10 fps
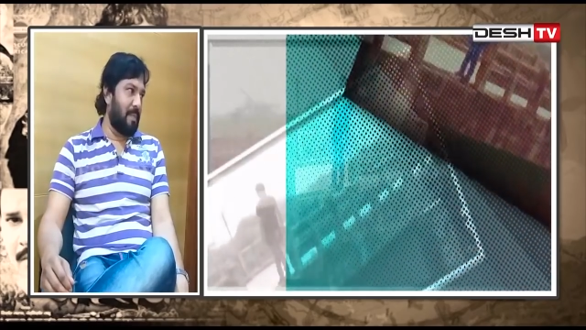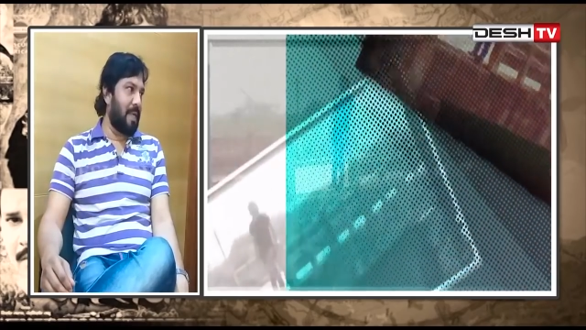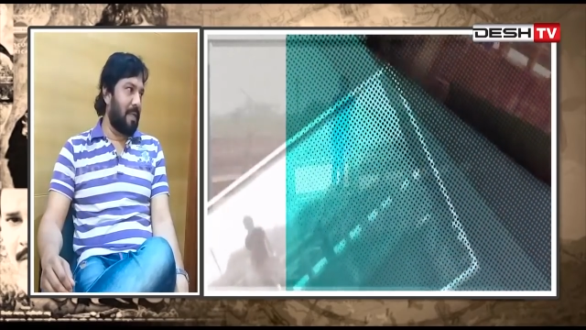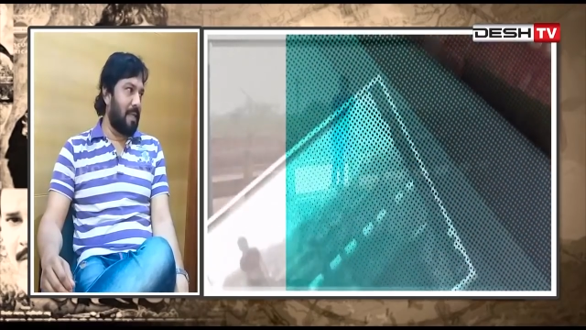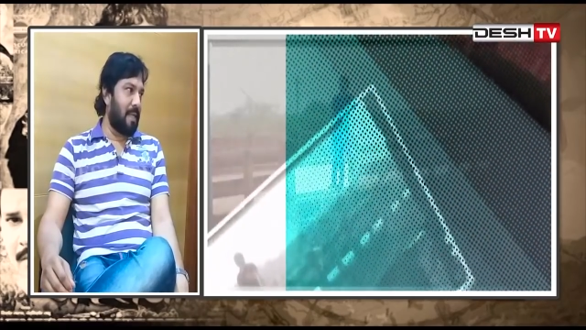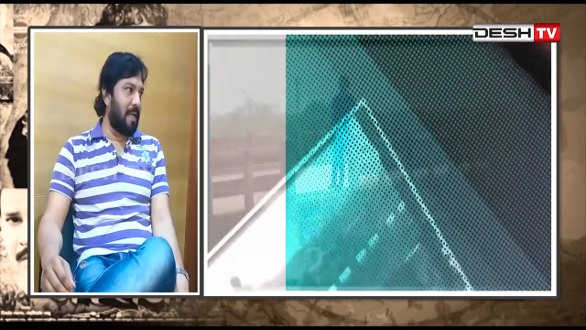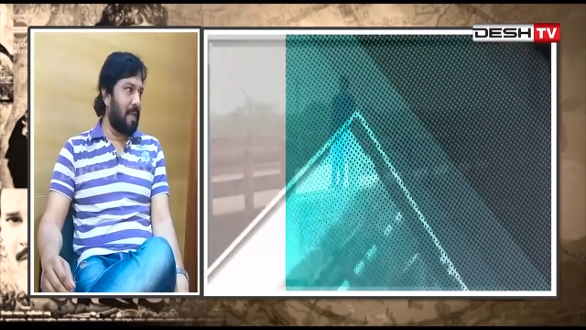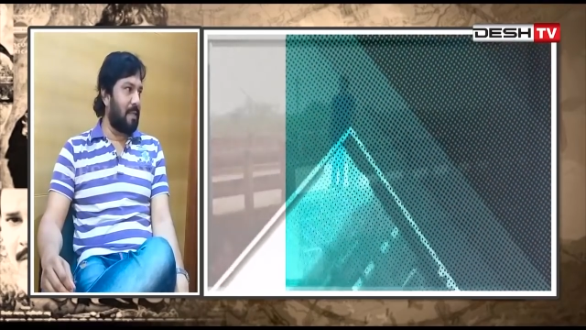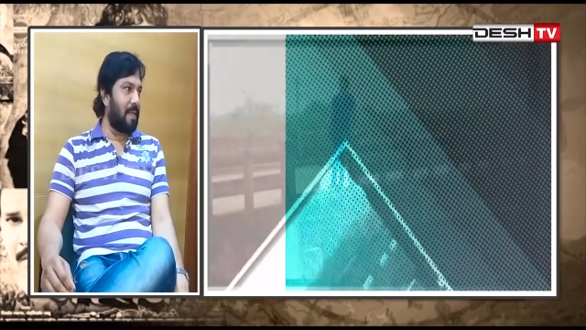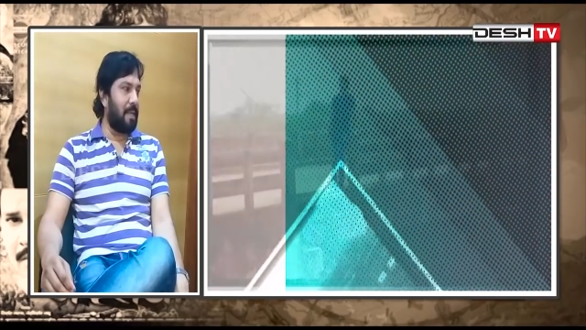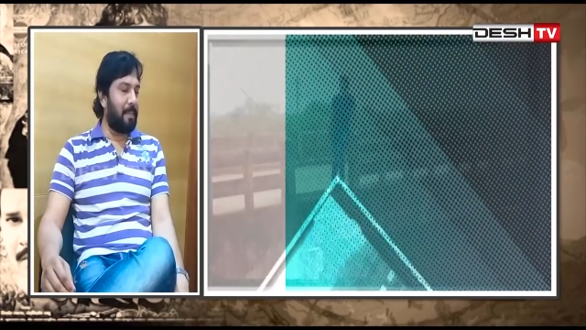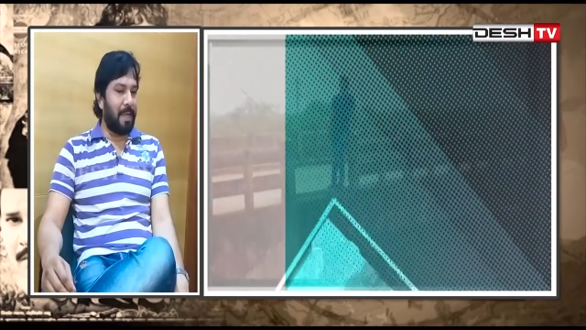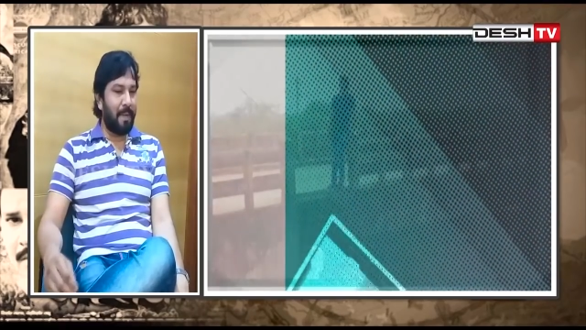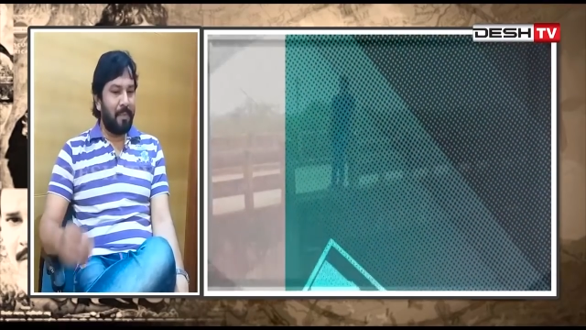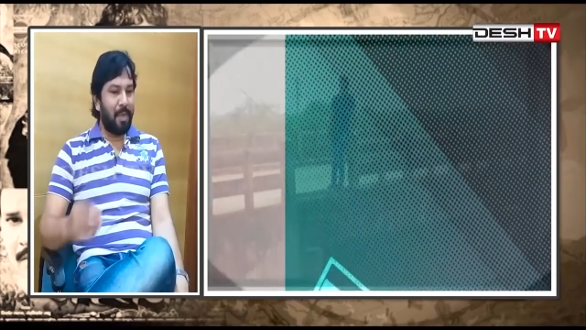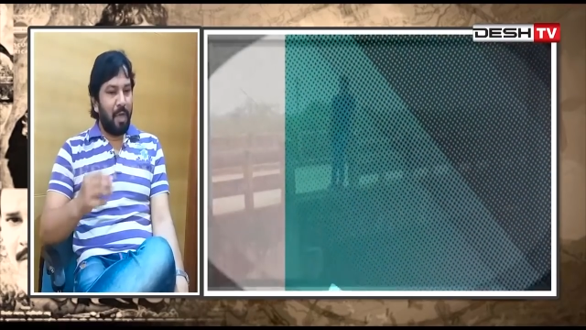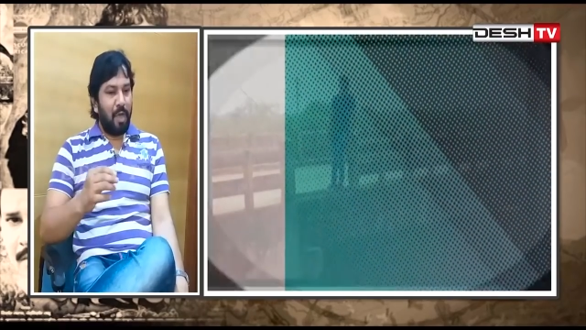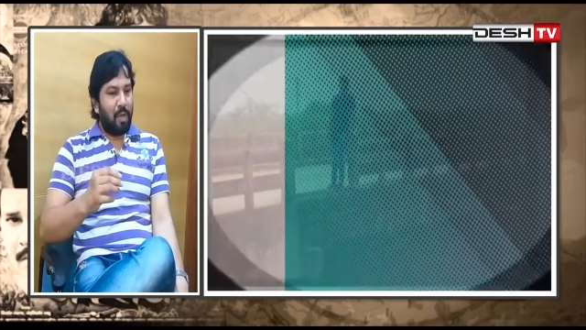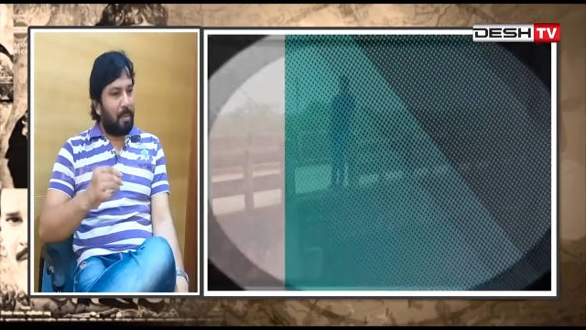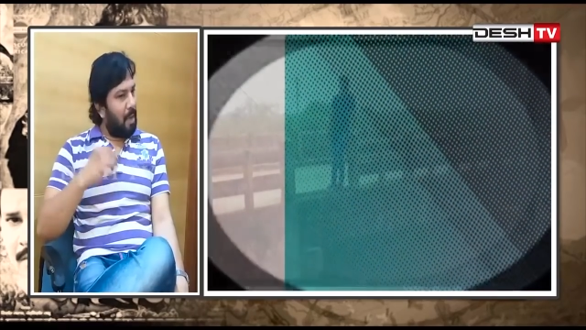भारतीय जननाट्य हाँ, संघ हाँ, इप्टा
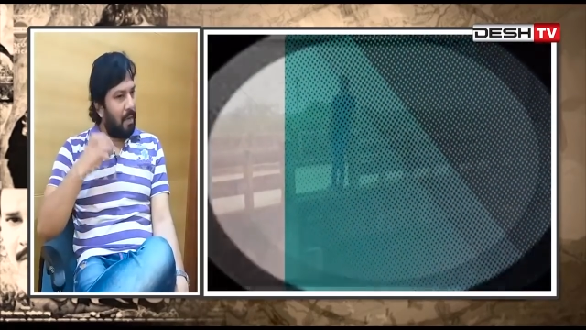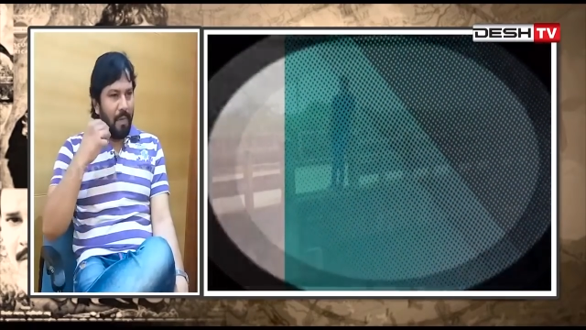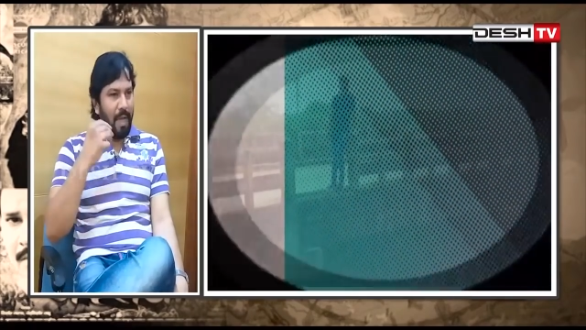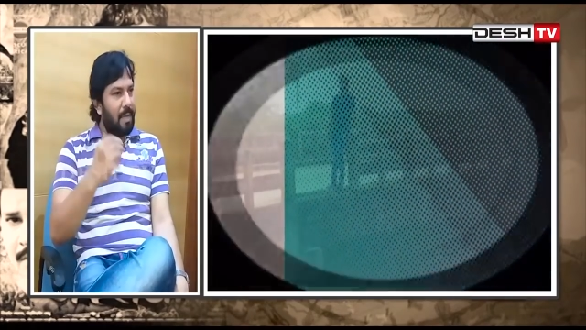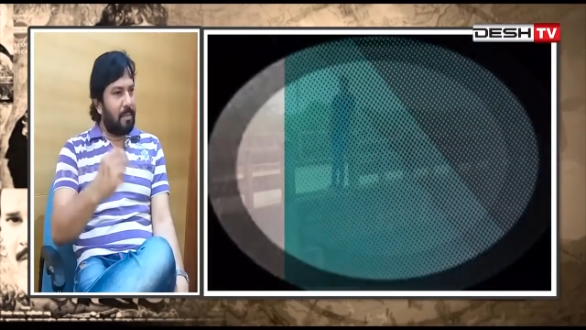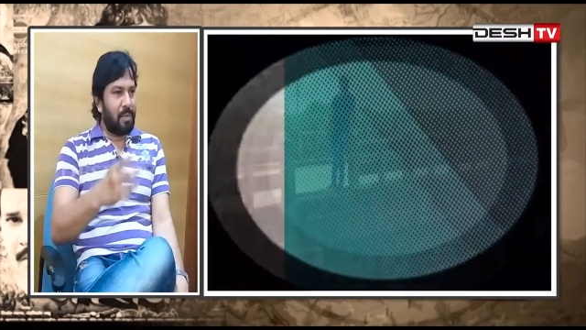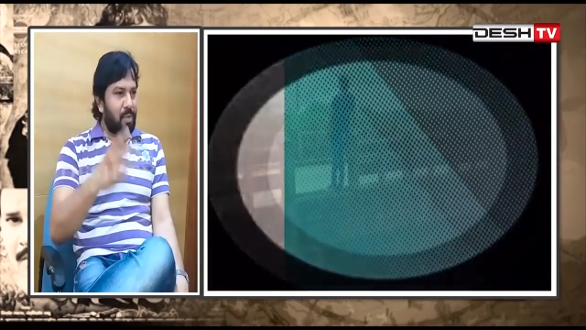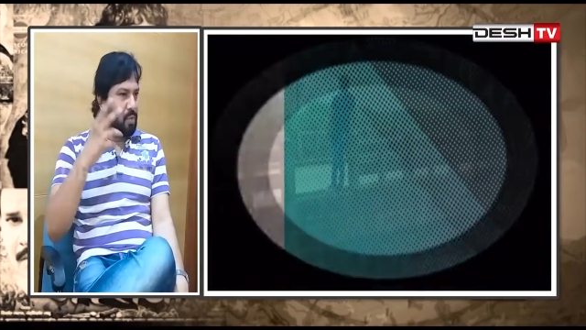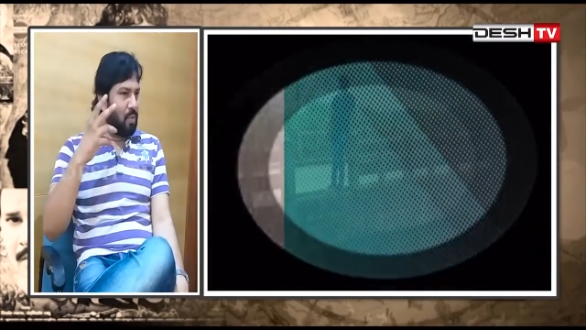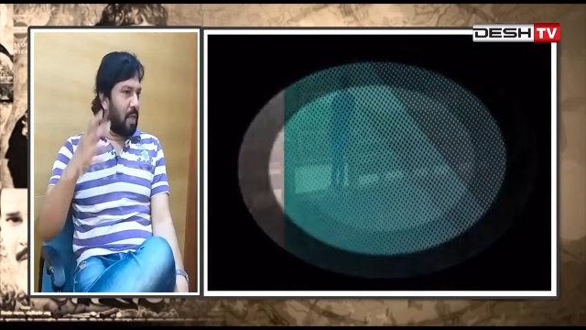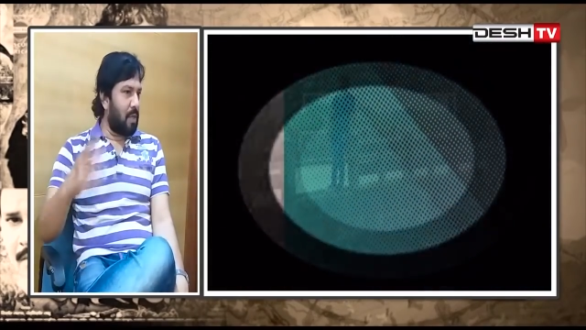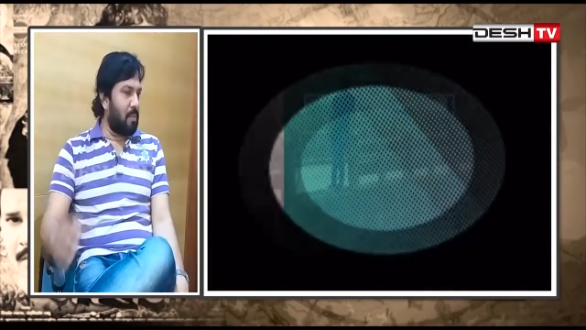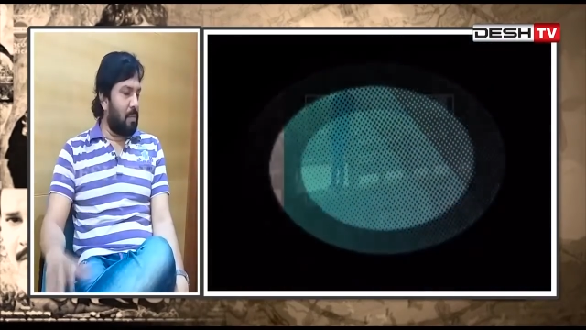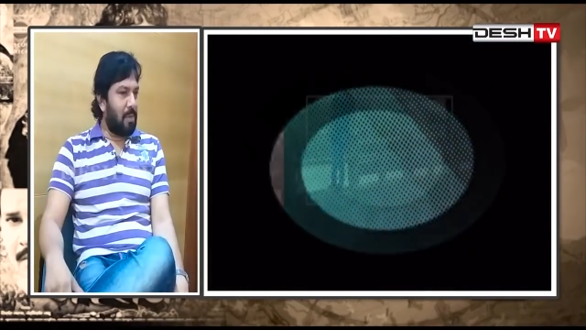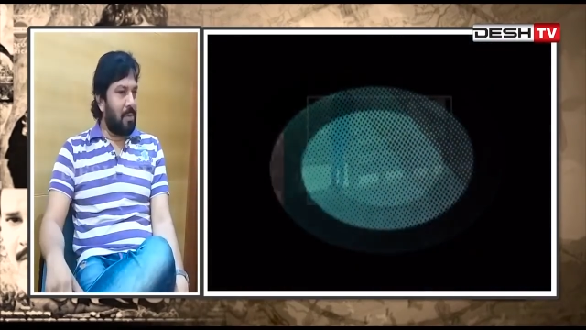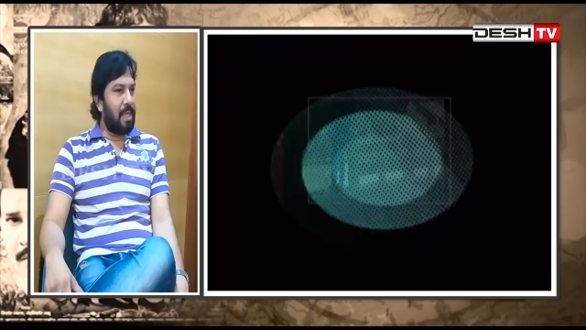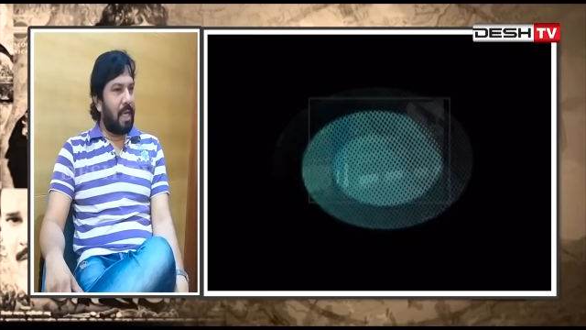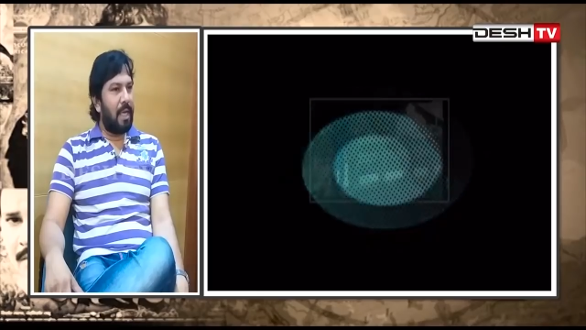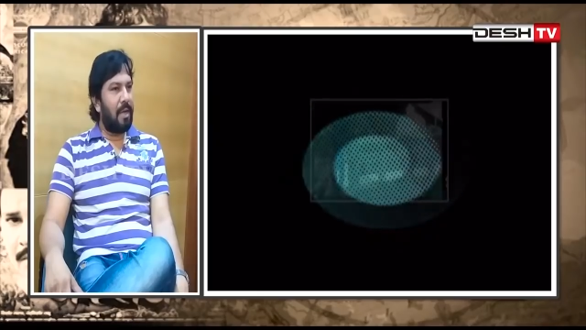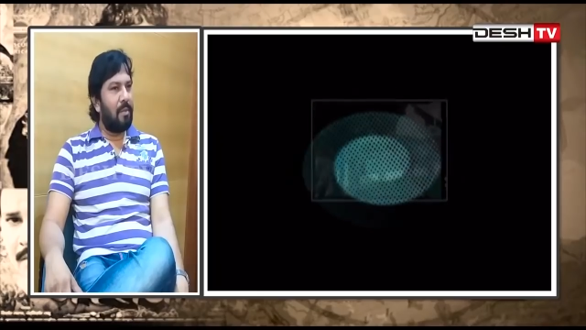हाँ। तो मैं वहाँ शुरू कर दूँ बिल्कुल
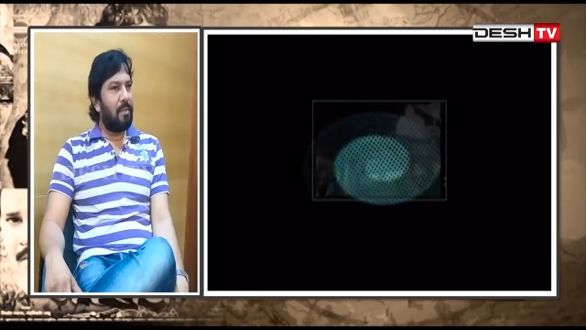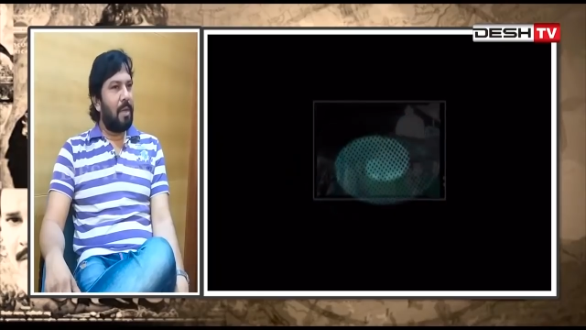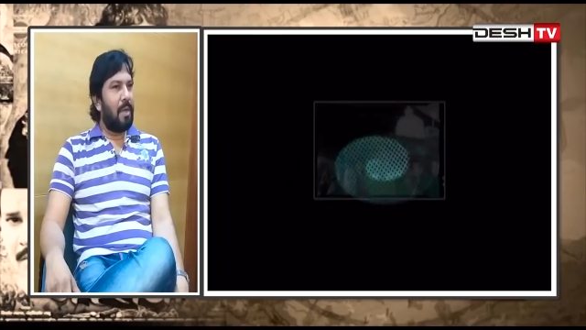जाना और